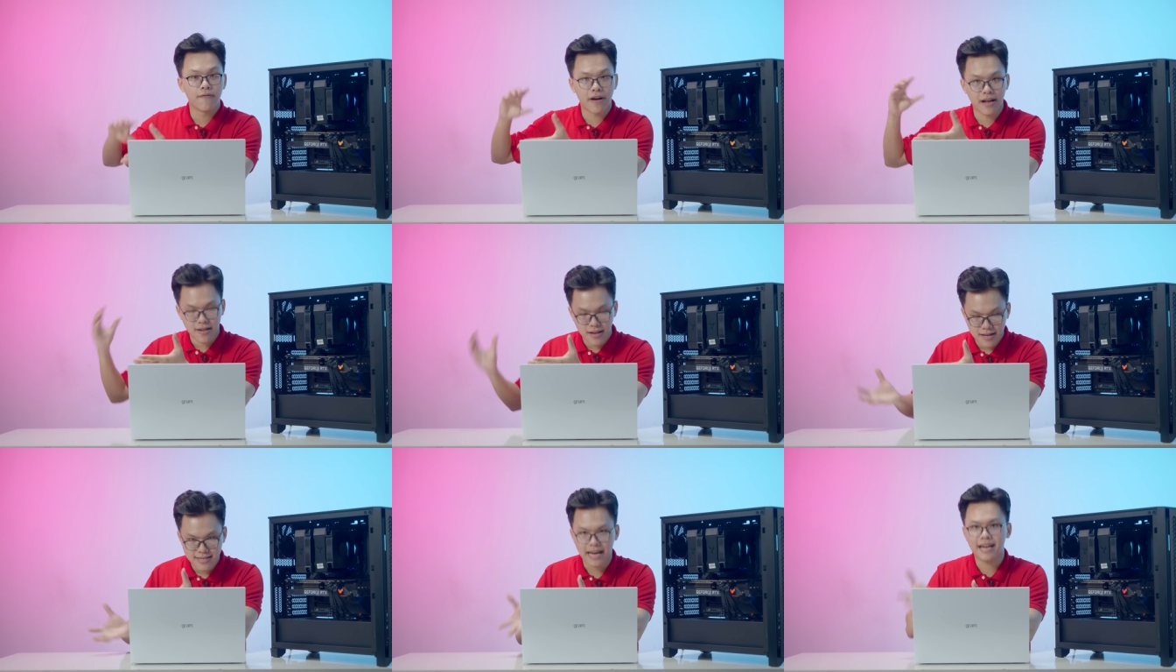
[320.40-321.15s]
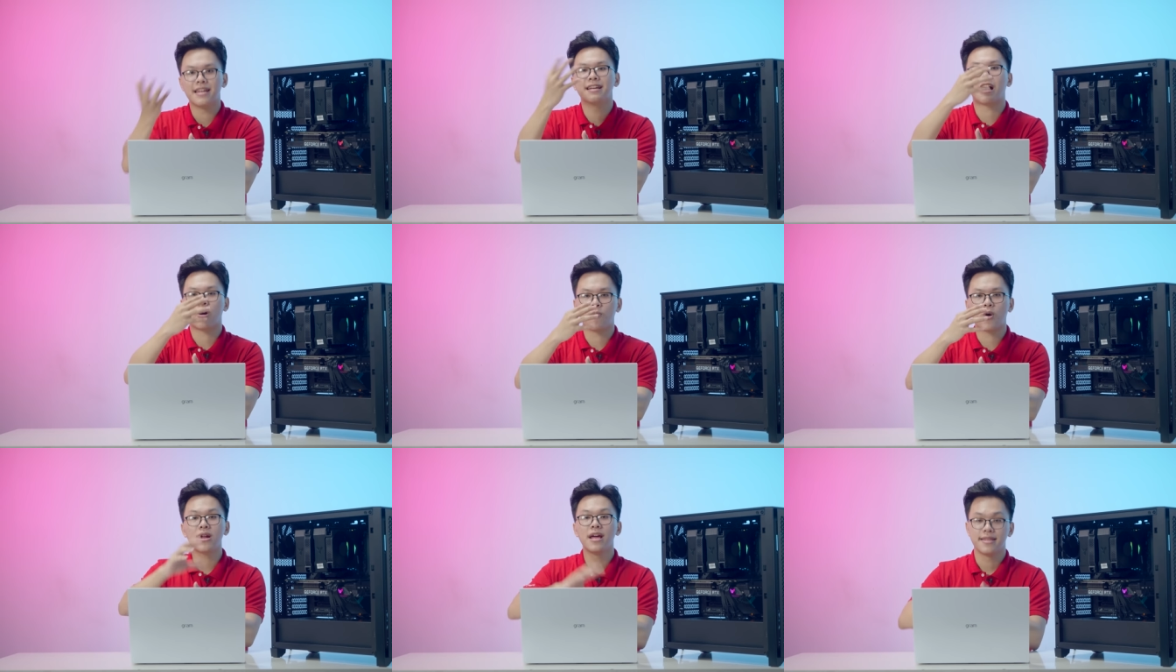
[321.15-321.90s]
và chạy lên card
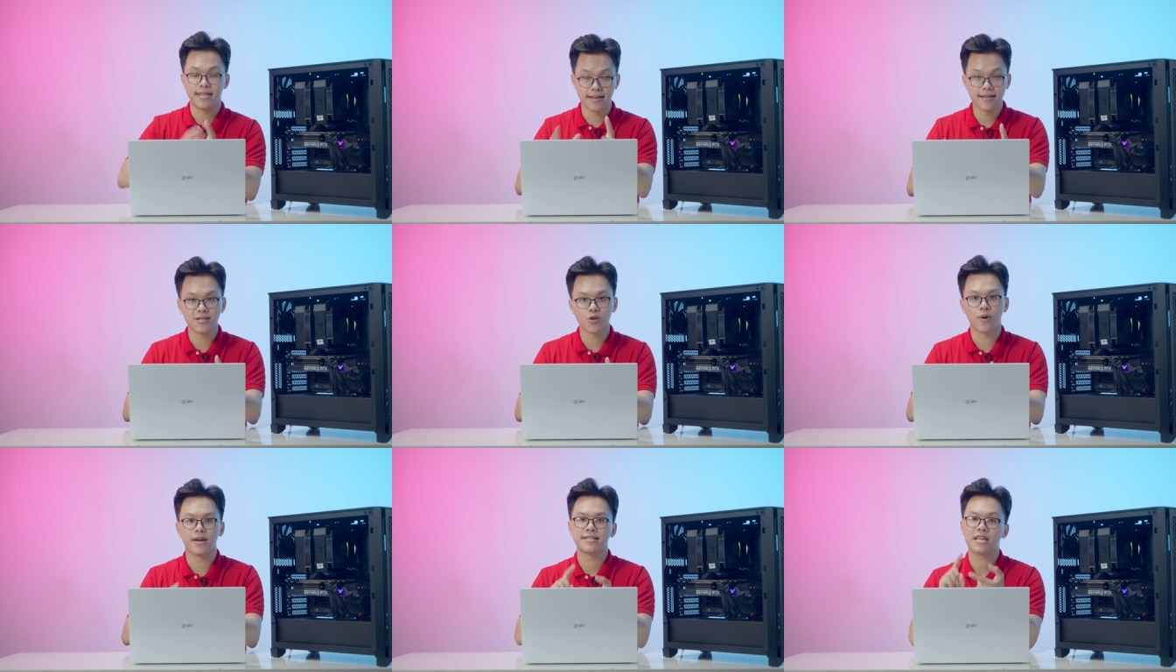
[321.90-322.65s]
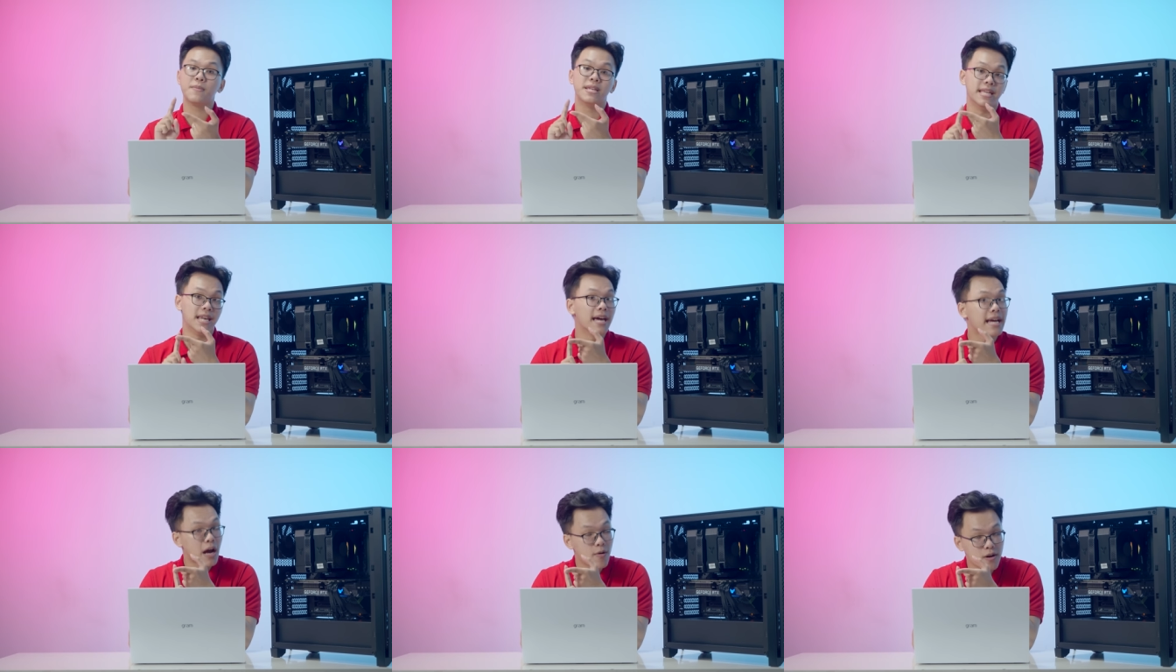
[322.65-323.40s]
onboard thì tất nhiên rồi sẽ bị
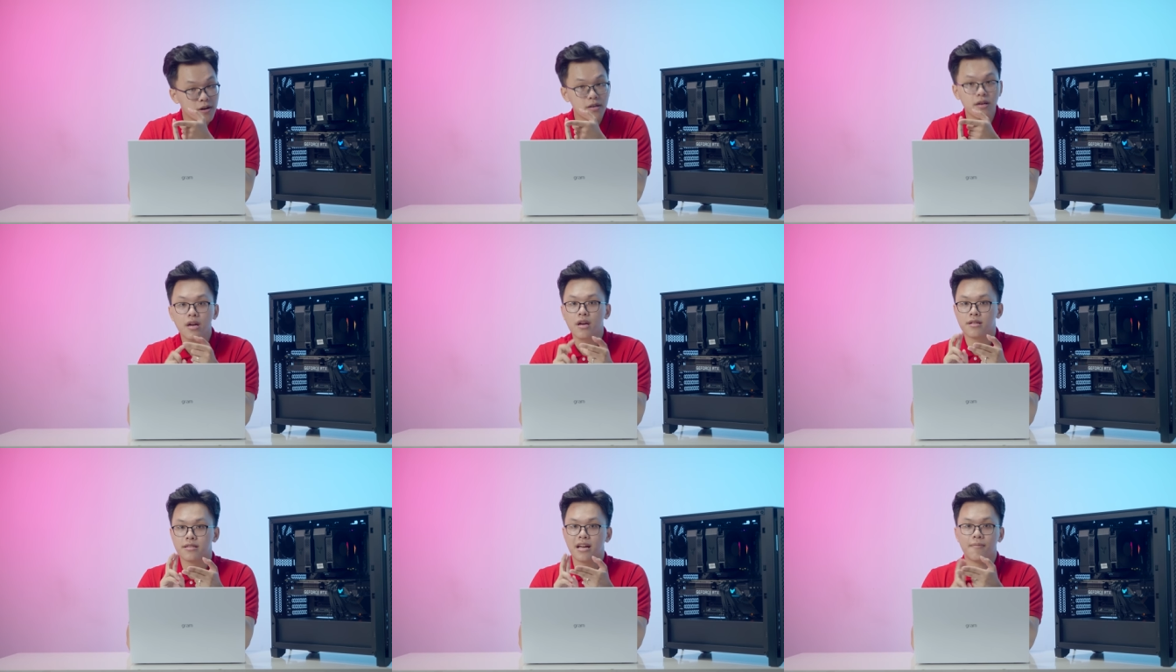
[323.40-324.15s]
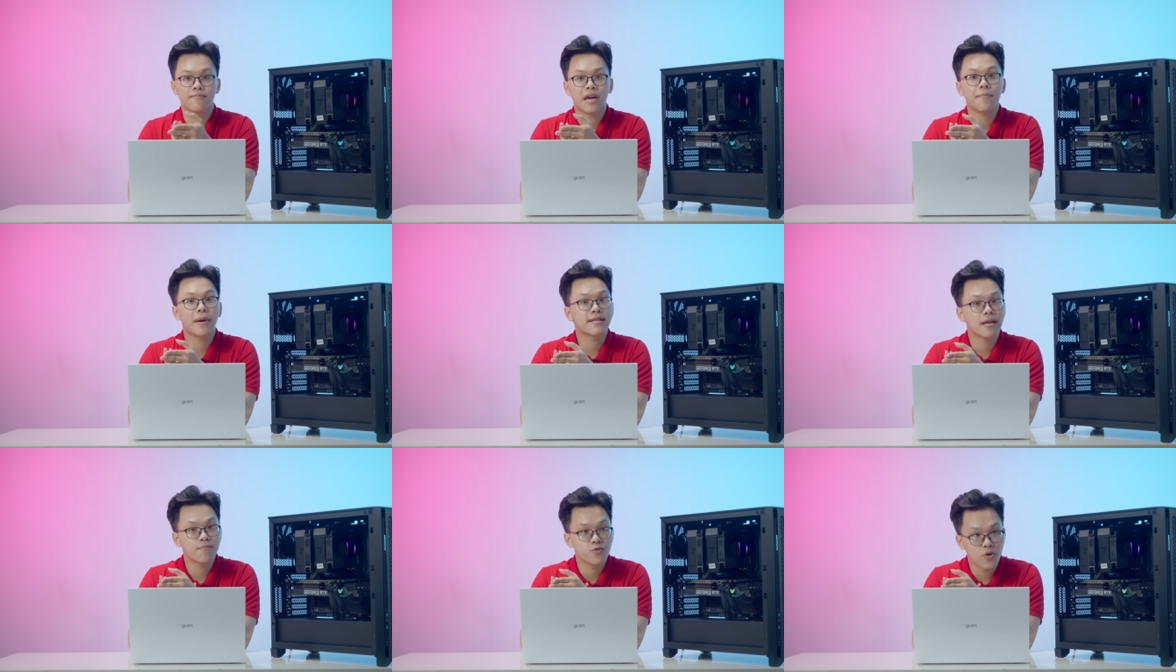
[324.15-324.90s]
delay cao hơn, giảm ép pê
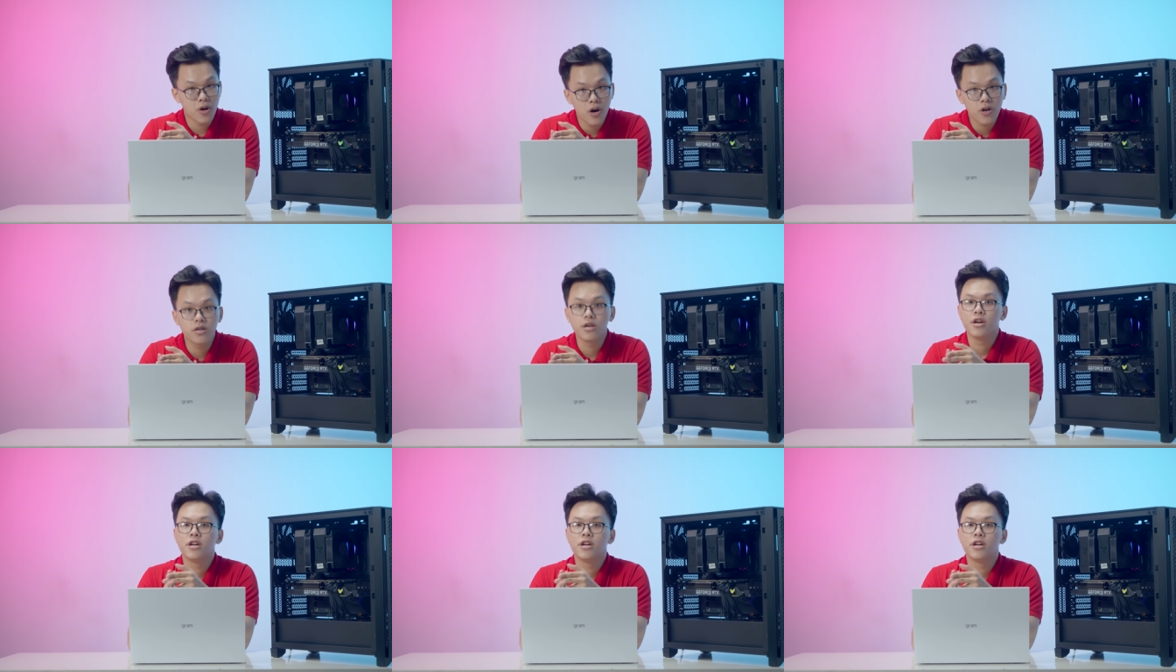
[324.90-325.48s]
ét thấp xuống hơn.